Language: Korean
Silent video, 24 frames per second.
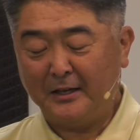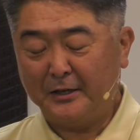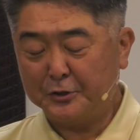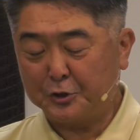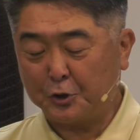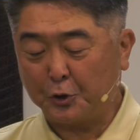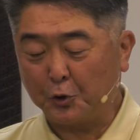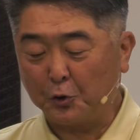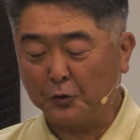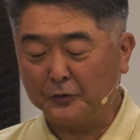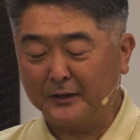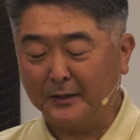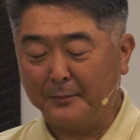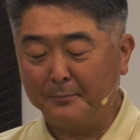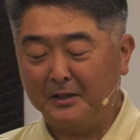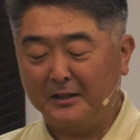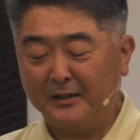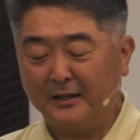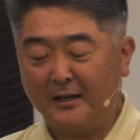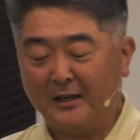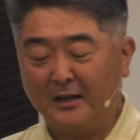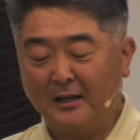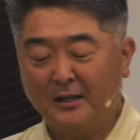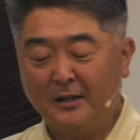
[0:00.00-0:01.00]

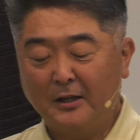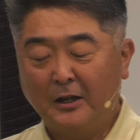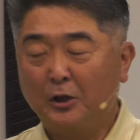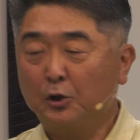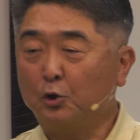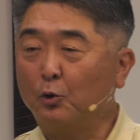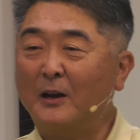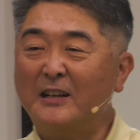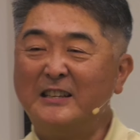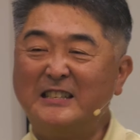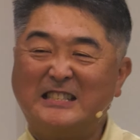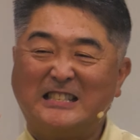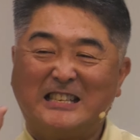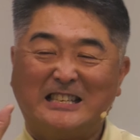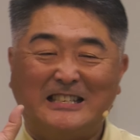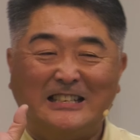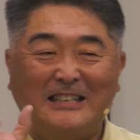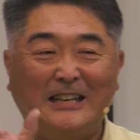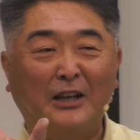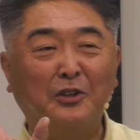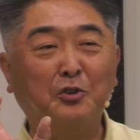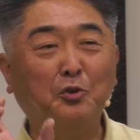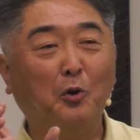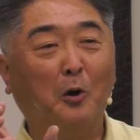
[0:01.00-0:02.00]
적용됩니다. 또한
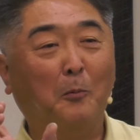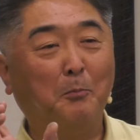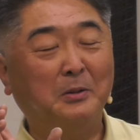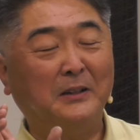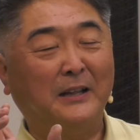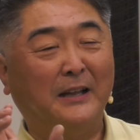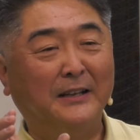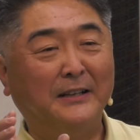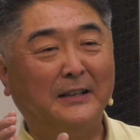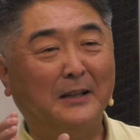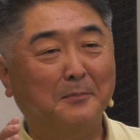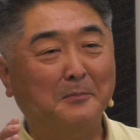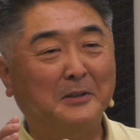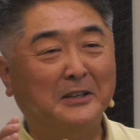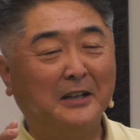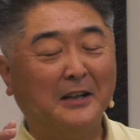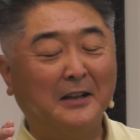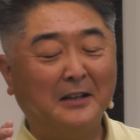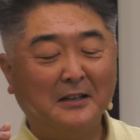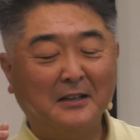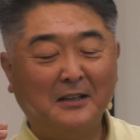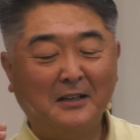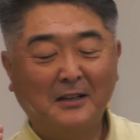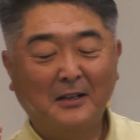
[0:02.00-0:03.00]
질에도 어플라이
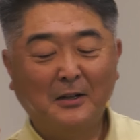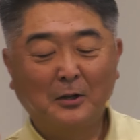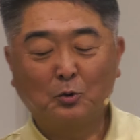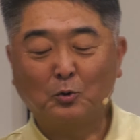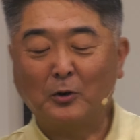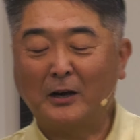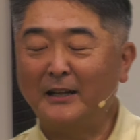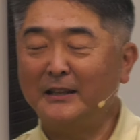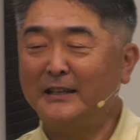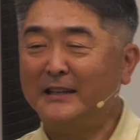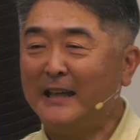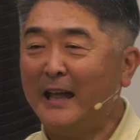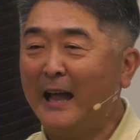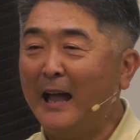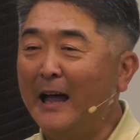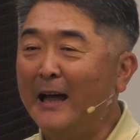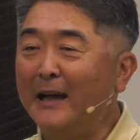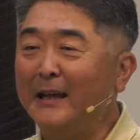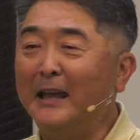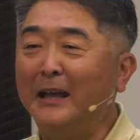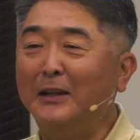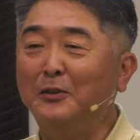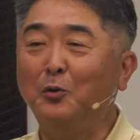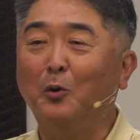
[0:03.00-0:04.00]
됩니다. 또한
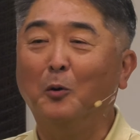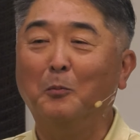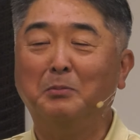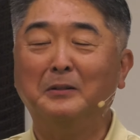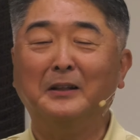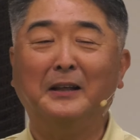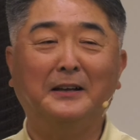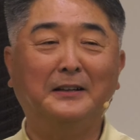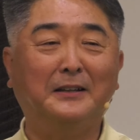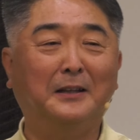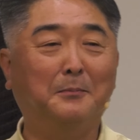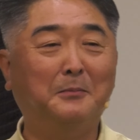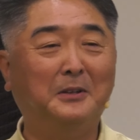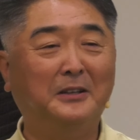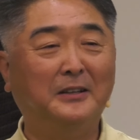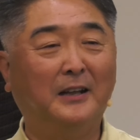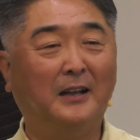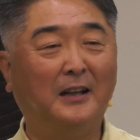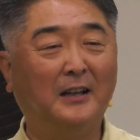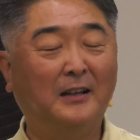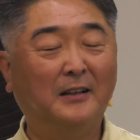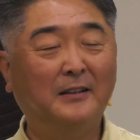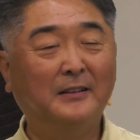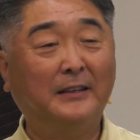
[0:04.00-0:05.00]
양에도 어플라이 됩니다.
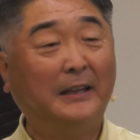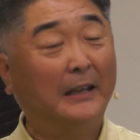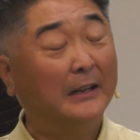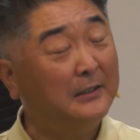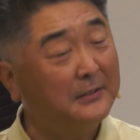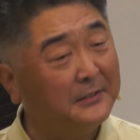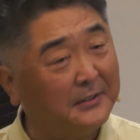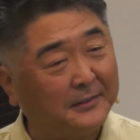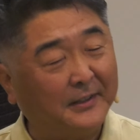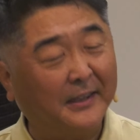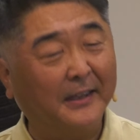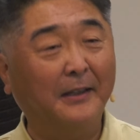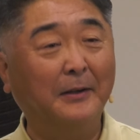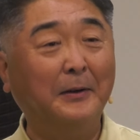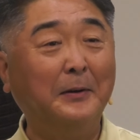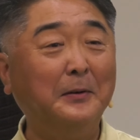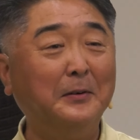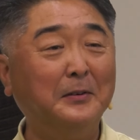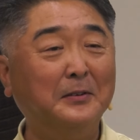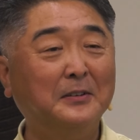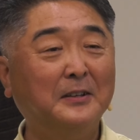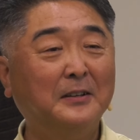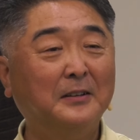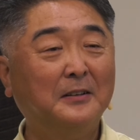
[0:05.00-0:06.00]
예를 들게요.
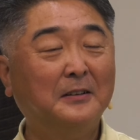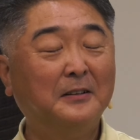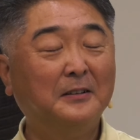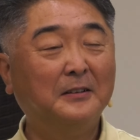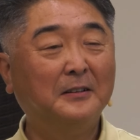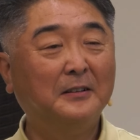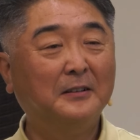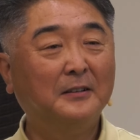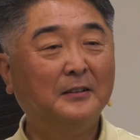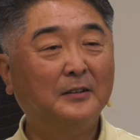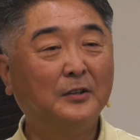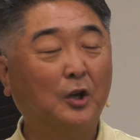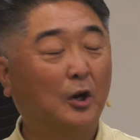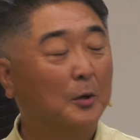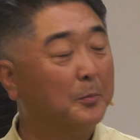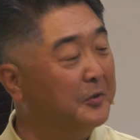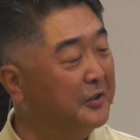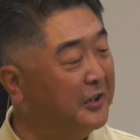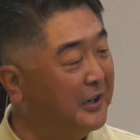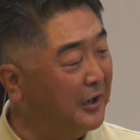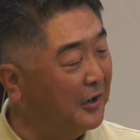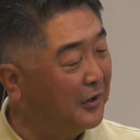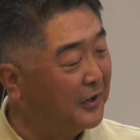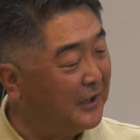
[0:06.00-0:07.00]

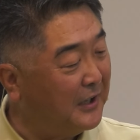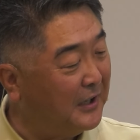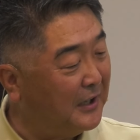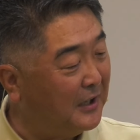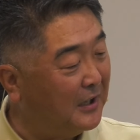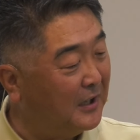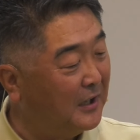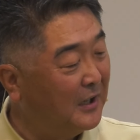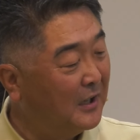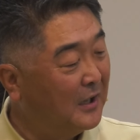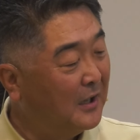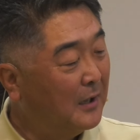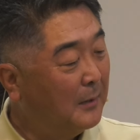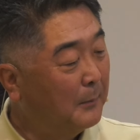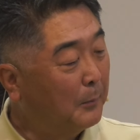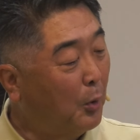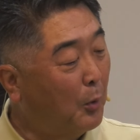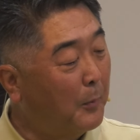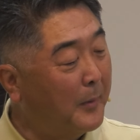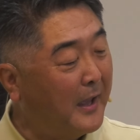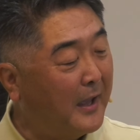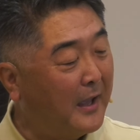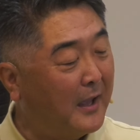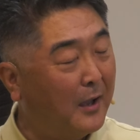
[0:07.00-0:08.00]
여러분들이 여기
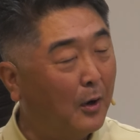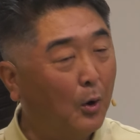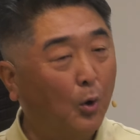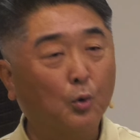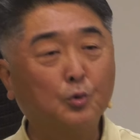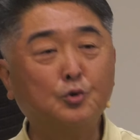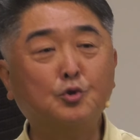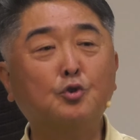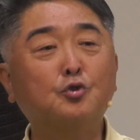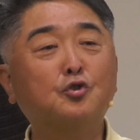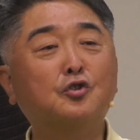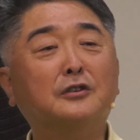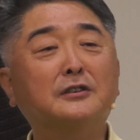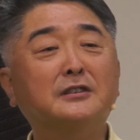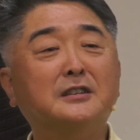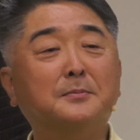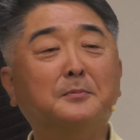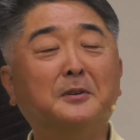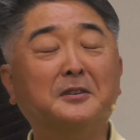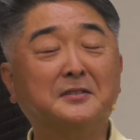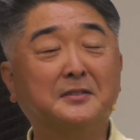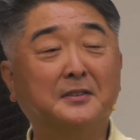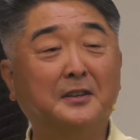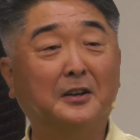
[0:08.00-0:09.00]
봄에 옥수수를
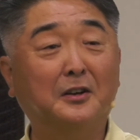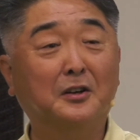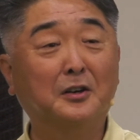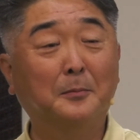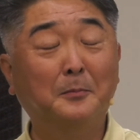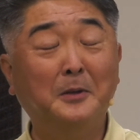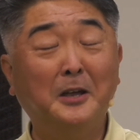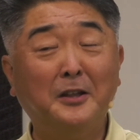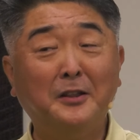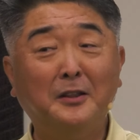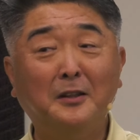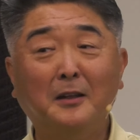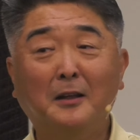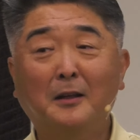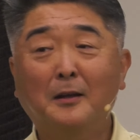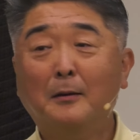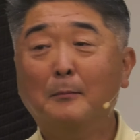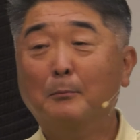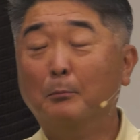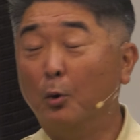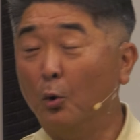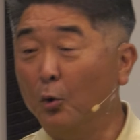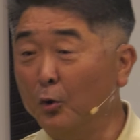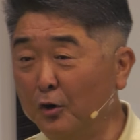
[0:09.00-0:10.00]
심었어요. 그러면
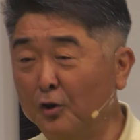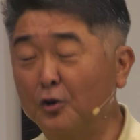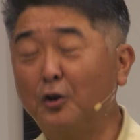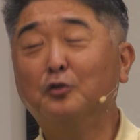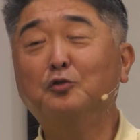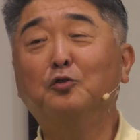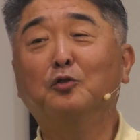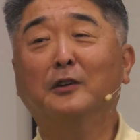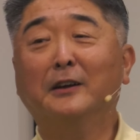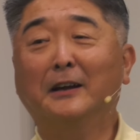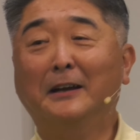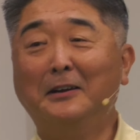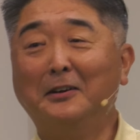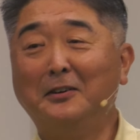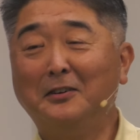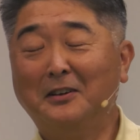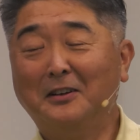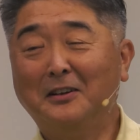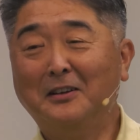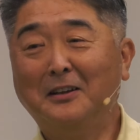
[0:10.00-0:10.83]
뭐를 거둘까요?